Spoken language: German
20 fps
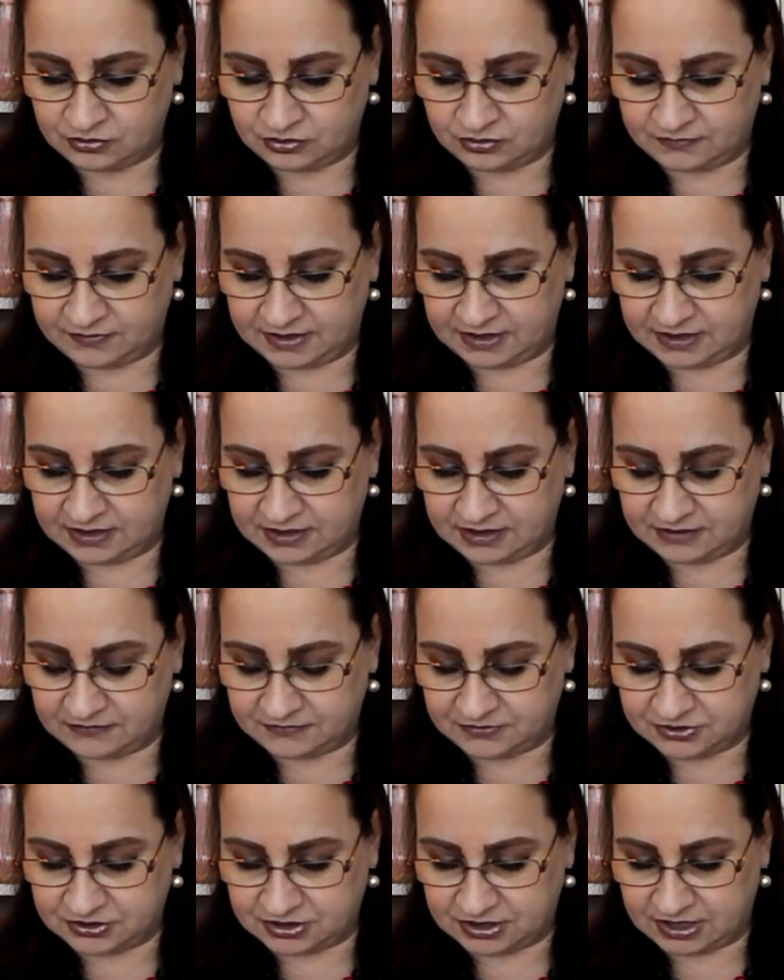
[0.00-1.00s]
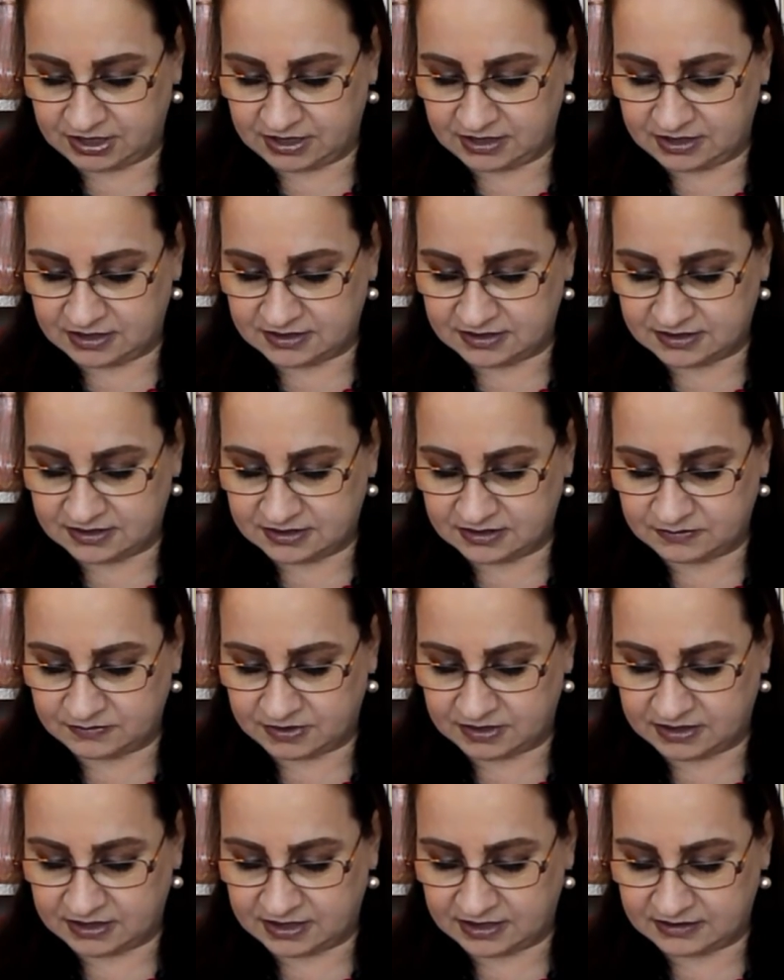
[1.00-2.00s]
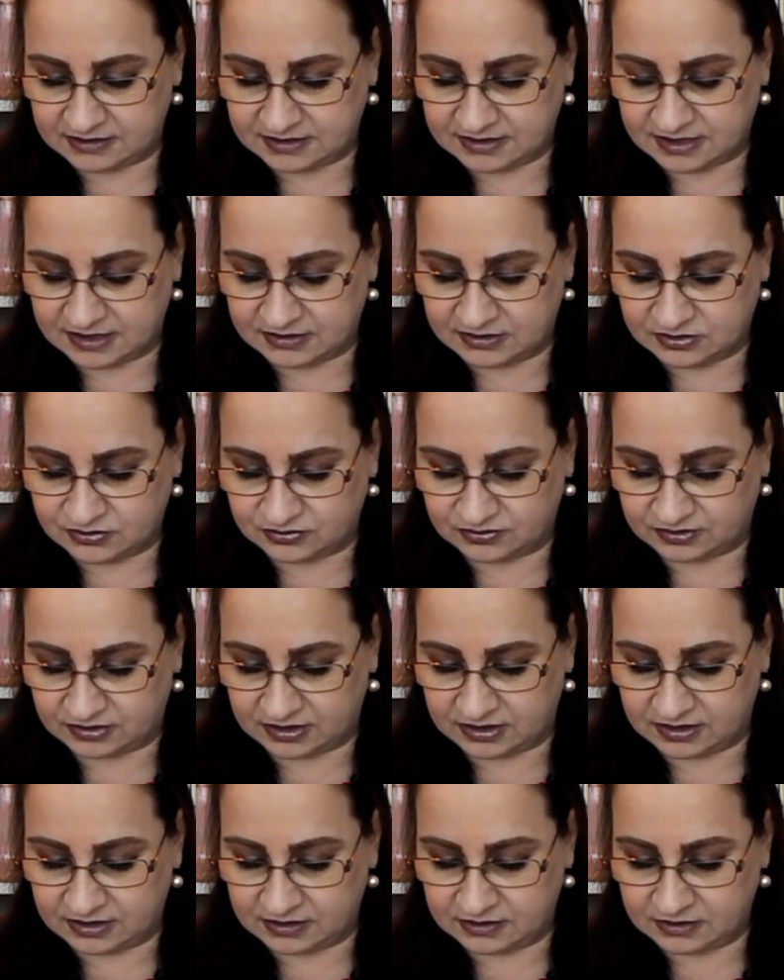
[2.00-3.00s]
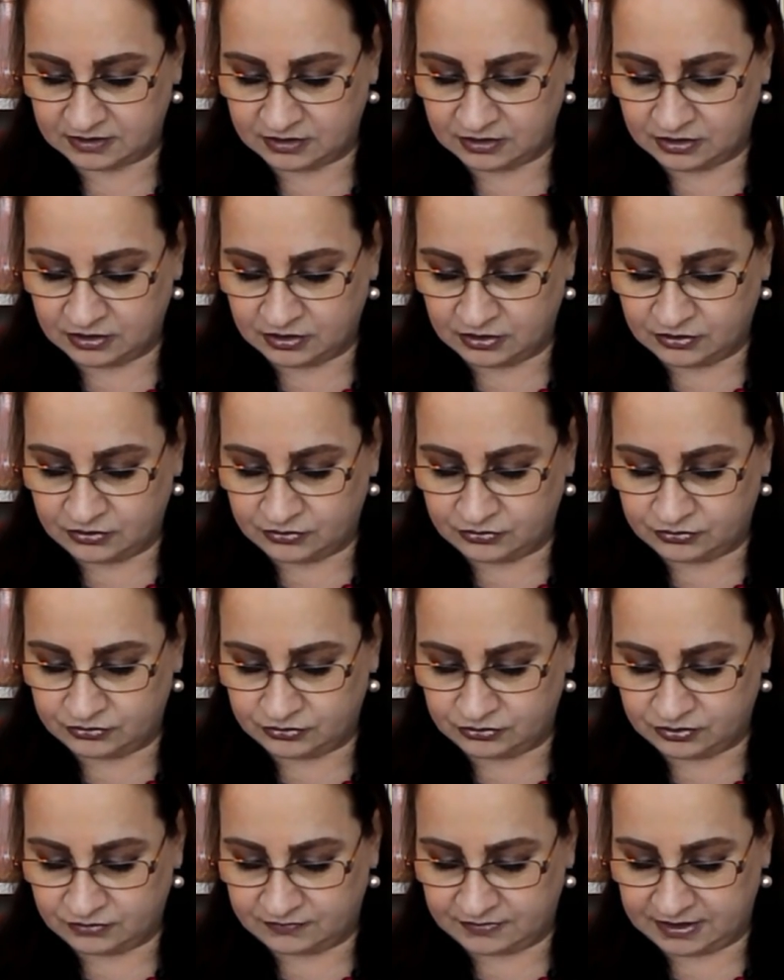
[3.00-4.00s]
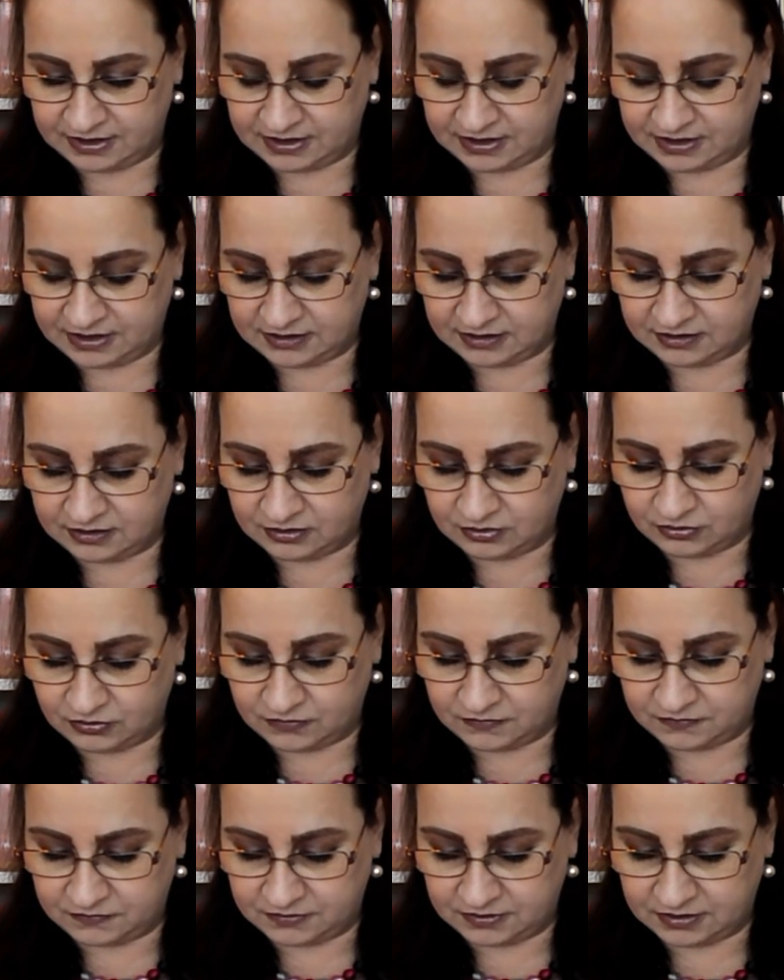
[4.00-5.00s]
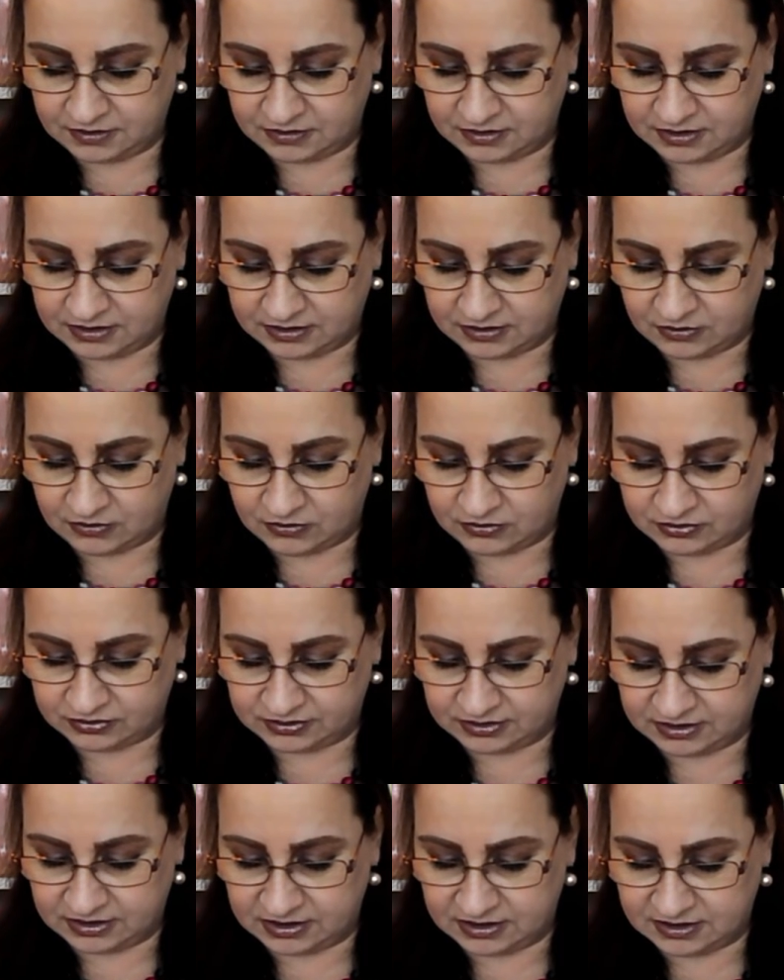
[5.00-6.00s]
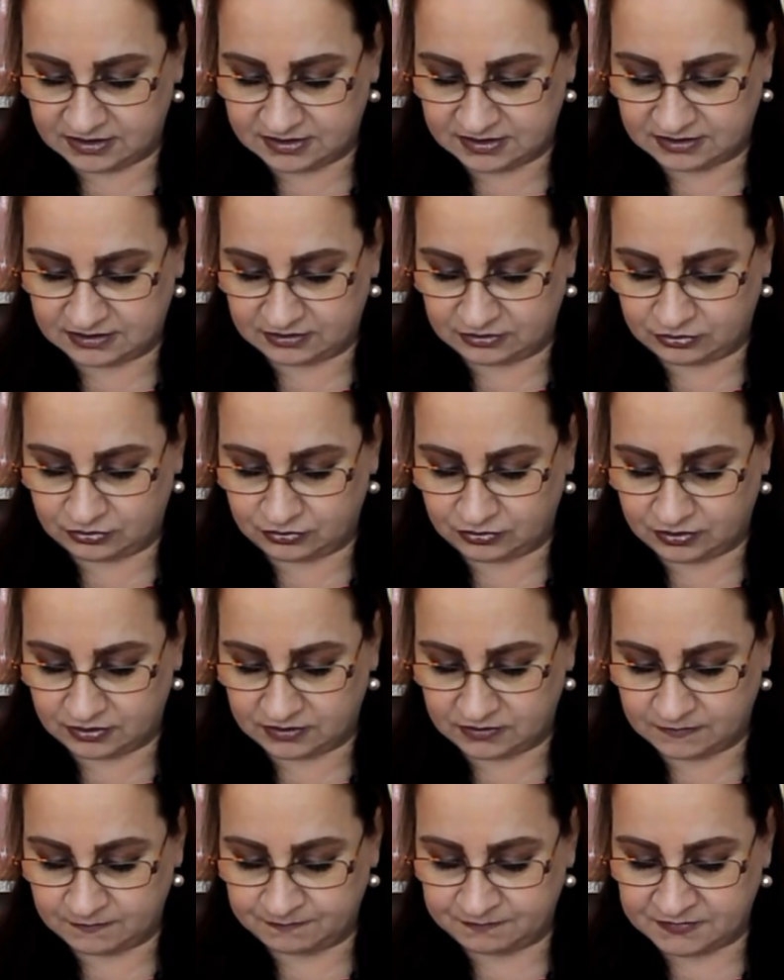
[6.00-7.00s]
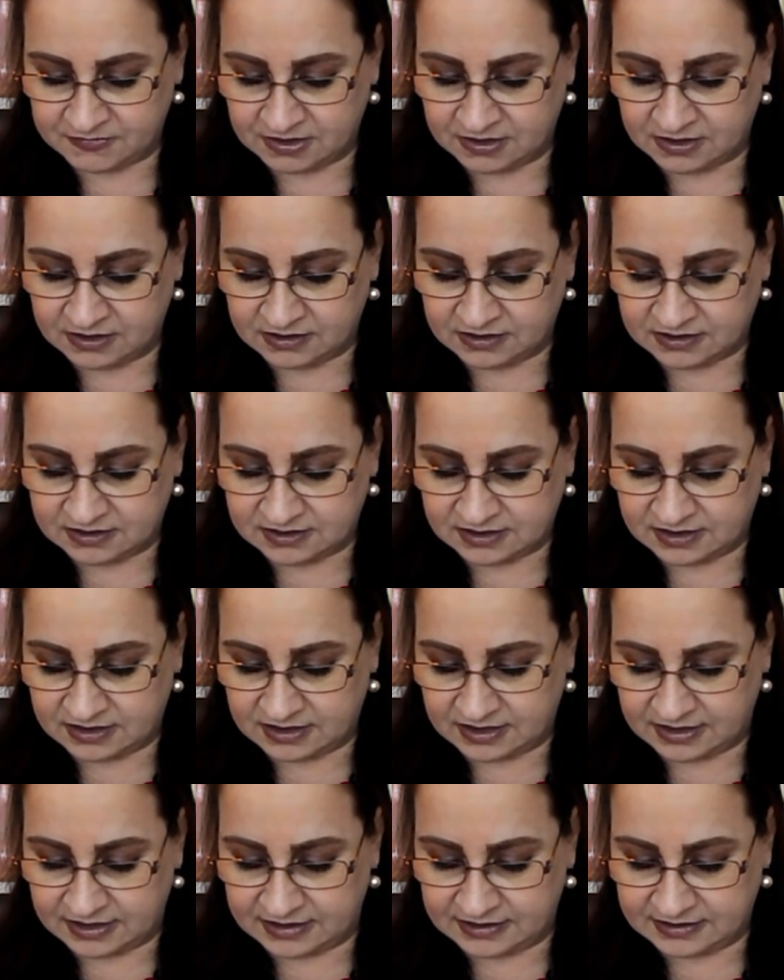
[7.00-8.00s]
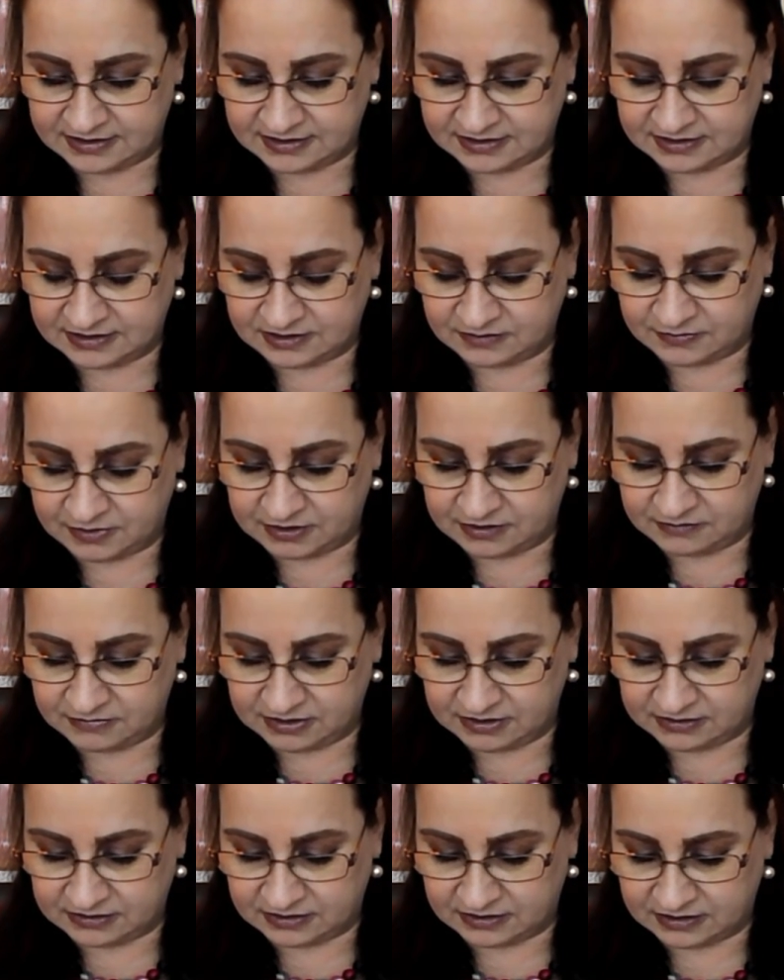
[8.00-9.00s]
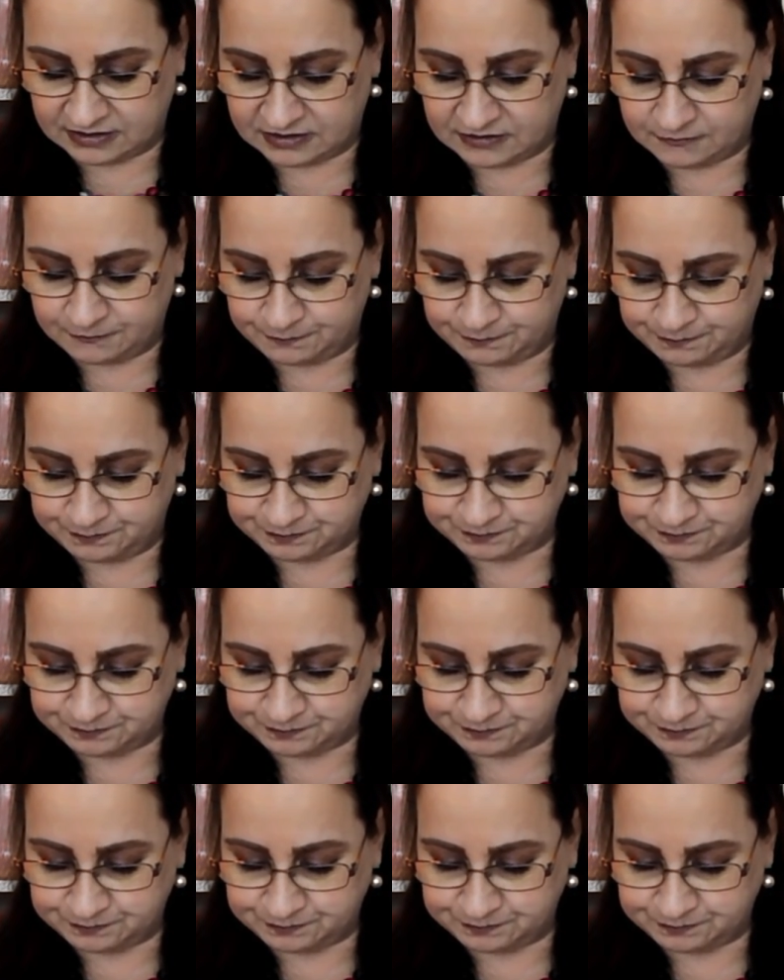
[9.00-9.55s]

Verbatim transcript: Nur wenige verstehen es, in mein Herz einzudringen, und nur wenigen öffne ich auch die innersten Türen, das Allerheiligste in meinem Inneren.